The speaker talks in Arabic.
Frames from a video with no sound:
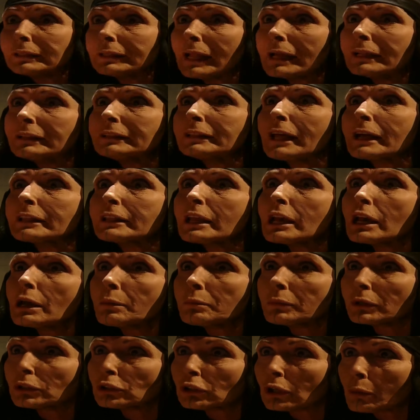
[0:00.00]
ده انت
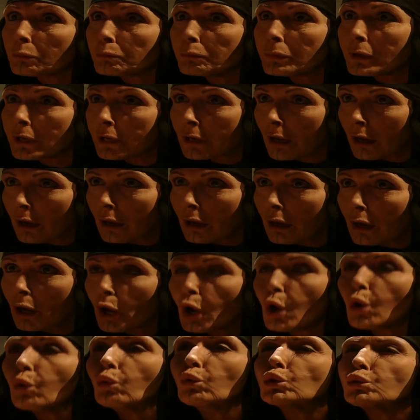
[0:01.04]
تحمد ربنا
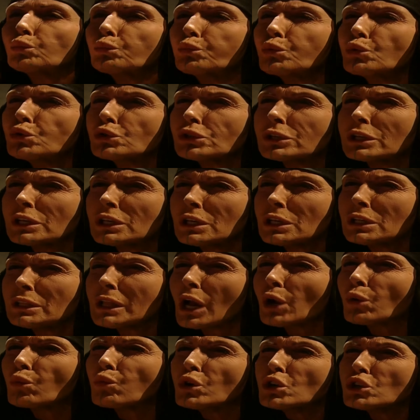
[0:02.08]
وتبوس
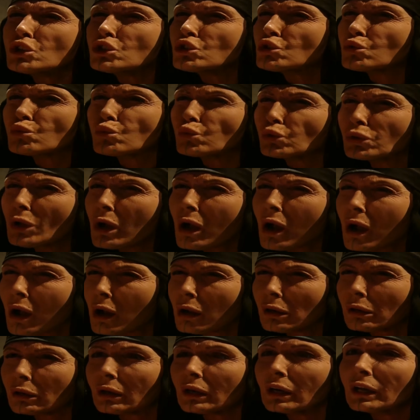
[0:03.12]
ايدك وش
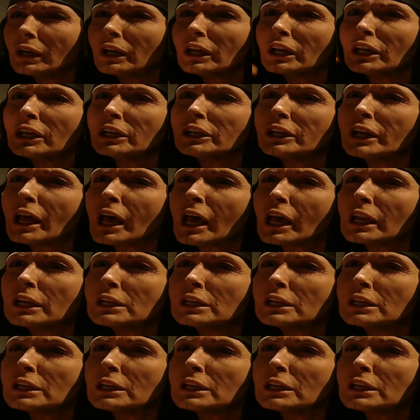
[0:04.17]
وضهر انها